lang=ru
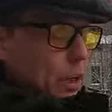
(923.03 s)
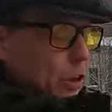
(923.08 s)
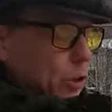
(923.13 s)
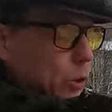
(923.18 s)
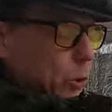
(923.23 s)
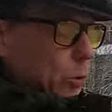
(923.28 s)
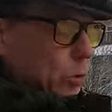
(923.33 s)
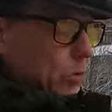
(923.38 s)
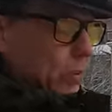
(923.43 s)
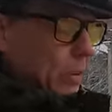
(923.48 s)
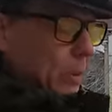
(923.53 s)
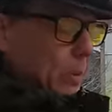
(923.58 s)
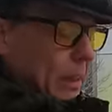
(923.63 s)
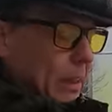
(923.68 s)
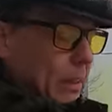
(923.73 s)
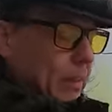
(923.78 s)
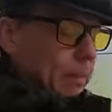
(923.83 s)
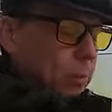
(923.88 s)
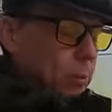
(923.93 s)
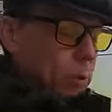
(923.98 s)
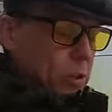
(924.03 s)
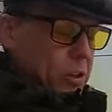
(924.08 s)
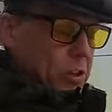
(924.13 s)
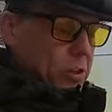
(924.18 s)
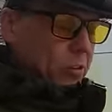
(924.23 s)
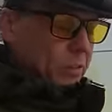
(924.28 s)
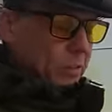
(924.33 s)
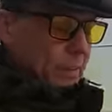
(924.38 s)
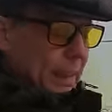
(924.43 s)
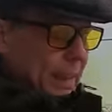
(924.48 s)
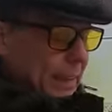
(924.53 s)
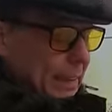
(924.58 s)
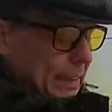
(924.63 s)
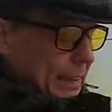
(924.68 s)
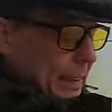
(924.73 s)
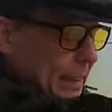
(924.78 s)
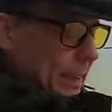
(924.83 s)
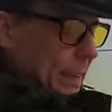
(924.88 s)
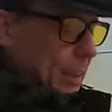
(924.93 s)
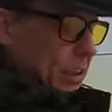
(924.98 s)
чувство имеет больше
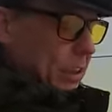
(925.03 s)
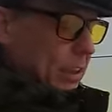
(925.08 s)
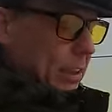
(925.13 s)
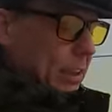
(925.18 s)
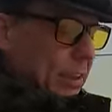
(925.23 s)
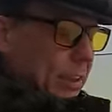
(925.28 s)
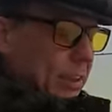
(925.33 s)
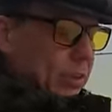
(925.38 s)
власти даже над